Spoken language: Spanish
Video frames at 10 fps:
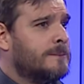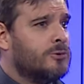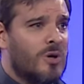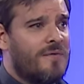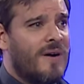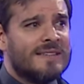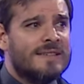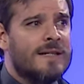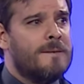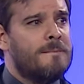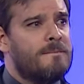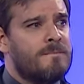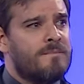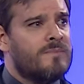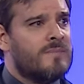no es fácil.
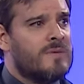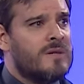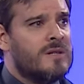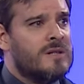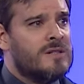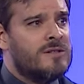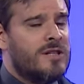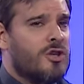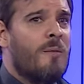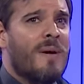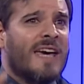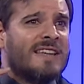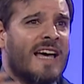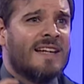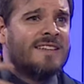Si Dios me
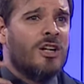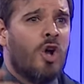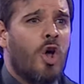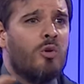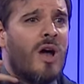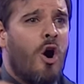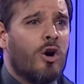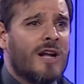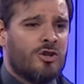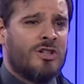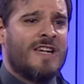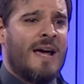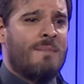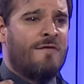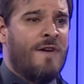quitara este nódulo ahora, yo
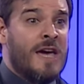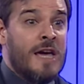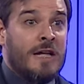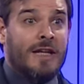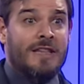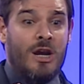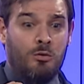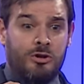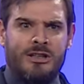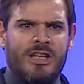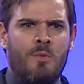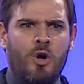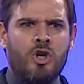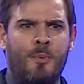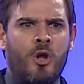tendría más fe, tendría un
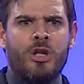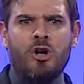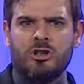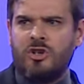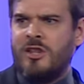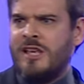testimonio poderoso de